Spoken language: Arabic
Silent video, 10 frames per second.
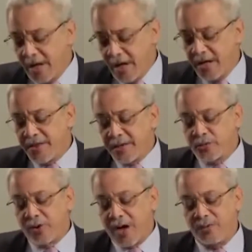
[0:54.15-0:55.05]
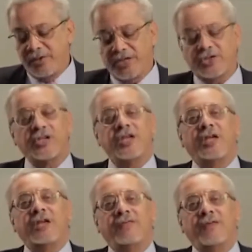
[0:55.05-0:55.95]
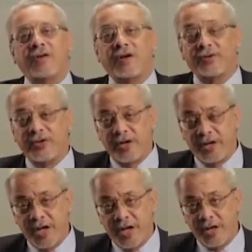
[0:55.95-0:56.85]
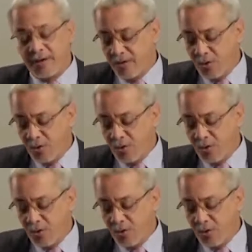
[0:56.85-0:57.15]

الذي يدور حول التشكيك في قضايا